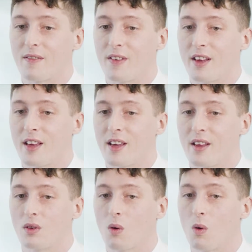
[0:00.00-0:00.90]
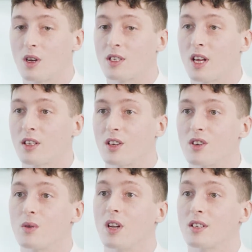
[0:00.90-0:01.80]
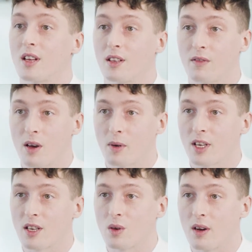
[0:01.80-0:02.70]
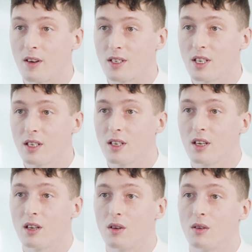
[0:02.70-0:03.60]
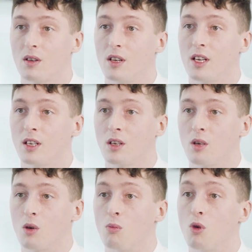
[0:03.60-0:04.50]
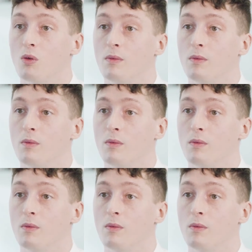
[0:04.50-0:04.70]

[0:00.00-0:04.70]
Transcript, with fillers: fait trois ans que je suis dans le centre de fabrication avancée, qui est une ligne robot.